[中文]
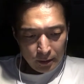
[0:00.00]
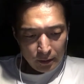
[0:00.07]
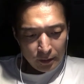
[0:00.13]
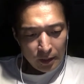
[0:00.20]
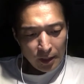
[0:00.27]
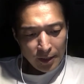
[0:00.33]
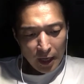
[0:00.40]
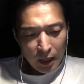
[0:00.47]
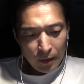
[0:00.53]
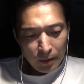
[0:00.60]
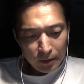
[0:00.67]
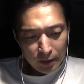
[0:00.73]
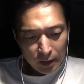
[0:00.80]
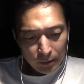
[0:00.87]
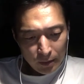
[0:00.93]
提了三个
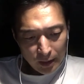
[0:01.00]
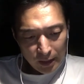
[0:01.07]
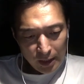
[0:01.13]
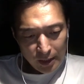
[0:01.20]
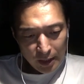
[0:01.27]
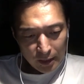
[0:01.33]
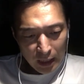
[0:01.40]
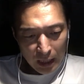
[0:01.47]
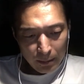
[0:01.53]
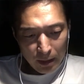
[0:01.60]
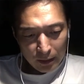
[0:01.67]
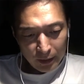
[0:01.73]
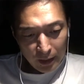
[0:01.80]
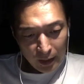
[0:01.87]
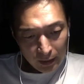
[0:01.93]
问题，我一一解答吧。
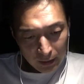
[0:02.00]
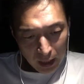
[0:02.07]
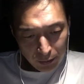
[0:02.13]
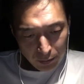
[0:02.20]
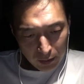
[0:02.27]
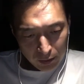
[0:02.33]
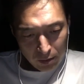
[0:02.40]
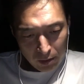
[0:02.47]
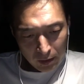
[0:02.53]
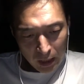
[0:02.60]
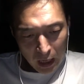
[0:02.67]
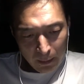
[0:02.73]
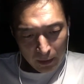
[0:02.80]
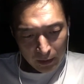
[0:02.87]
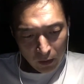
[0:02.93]
第一，他说这种
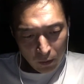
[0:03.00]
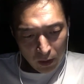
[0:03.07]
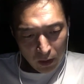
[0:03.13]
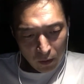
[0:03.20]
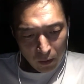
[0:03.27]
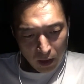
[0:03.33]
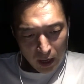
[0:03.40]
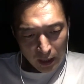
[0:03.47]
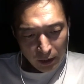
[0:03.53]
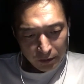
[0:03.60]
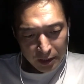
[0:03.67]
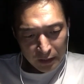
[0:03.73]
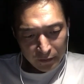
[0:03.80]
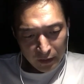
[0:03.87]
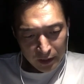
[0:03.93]
老板的规划有
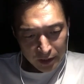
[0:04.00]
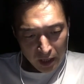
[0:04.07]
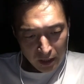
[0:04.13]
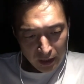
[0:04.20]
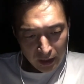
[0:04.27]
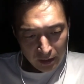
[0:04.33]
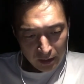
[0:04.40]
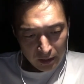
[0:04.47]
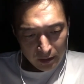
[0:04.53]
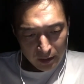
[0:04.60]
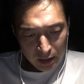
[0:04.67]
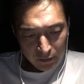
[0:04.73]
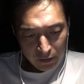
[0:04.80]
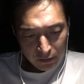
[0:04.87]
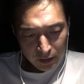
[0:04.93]
几分诚意呢？
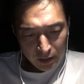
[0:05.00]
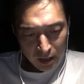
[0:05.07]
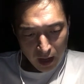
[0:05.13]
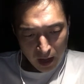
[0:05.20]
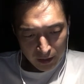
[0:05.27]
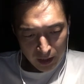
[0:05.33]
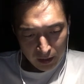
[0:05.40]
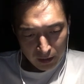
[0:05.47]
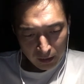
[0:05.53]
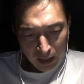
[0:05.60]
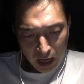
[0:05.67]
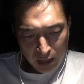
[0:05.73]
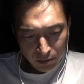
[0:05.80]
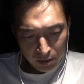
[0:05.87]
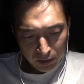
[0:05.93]
是否是常见的、
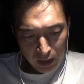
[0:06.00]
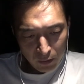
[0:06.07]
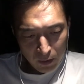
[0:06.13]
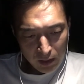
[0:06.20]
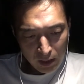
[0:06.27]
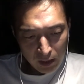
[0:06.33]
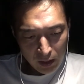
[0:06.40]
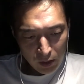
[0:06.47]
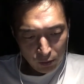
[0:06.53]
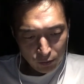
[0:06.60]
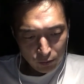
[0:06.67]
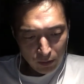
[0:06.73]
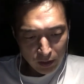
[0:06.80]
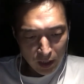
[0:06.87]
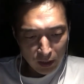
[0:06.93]
单纯的为了留
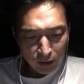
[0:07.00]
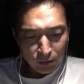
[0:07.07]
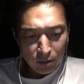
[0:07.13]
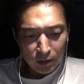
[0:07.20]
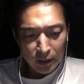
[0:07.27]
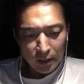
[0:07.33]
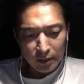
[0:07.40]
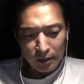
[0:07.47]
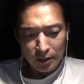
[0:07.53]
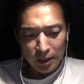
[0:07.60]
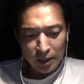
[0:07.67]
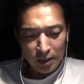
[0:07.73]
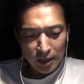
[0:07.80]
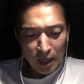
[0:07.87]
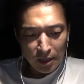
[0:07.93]
住而承诺呢？啊，你
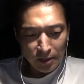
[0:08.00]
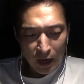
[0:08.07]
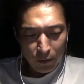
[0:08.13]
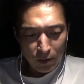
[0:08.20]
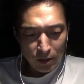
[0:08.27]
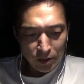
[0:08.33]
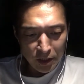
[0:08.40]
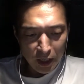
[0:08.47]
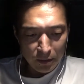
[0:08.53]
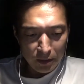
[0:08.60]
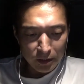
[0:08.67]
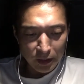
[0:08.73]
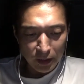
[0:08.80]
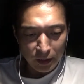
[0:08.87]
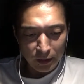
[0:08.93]
现在问这个问
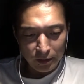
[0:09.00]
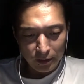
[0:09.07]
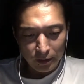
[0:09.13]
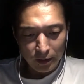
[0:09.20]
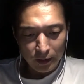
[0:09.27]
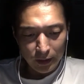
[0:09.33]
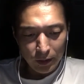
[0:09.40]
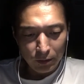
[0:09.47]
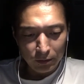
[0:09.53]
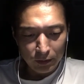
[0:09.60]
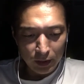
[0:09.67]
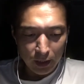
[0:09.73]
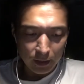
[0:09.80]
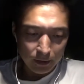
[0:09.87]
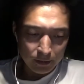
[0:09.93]
题有
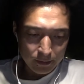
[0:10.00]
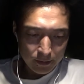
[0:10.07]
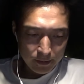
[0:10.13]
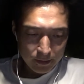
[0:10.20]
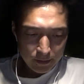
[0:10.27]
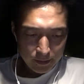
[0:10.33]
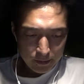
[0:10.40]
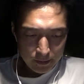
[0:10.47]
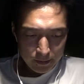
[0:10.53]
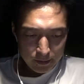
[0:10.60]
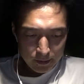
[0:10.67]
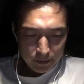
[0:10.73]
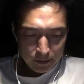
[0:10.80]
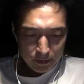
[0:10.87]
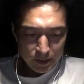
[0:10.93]
点
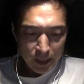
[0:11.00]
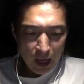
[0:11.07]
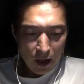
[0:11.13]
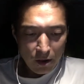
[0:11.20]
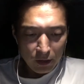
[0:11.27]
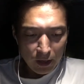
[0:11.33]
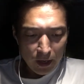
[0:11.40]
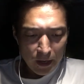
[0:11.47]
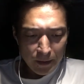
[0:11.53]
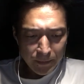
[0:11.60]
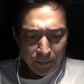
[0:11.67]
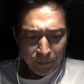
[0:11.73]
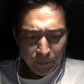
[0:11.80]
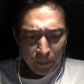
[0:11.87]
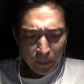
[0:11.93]
早了啊。
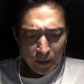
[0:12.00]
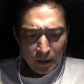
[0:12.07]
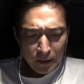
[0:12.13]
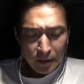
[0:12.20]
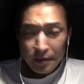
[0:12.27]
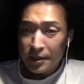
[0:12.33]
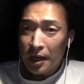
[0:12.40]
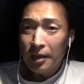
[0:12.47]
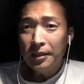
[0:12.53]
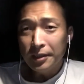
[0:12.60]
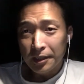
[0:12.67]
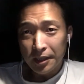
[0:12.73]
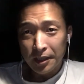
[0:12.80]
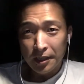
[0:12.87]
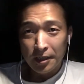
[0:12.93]

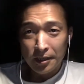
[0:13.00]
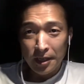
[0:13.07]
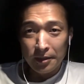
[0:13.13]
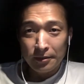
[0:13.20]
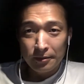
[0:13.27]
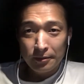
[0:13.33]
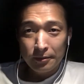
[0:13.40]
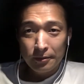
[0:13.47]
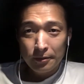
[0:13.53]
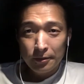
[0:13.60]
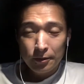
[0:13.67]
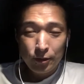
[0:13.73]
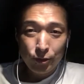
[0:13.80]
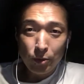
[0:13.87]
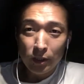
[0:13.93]
任何人
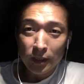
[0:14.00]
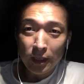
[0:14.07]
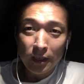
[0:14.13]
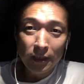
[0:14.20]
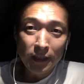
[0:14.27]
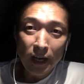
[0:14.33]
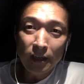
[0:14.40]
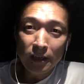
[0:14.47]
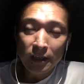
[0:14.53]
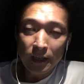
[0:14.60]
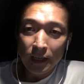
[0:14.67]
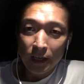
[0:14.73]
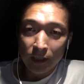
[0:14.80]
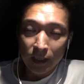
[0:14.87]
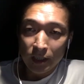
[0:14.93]
说的任
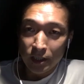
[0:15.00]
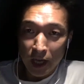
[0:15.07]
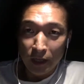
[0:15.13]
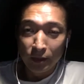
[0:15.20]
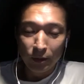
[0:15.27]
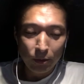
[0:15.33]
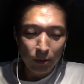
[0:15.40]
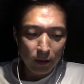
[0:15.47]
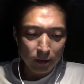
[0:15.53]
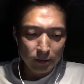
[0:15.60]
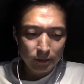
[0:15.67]
何的承诺，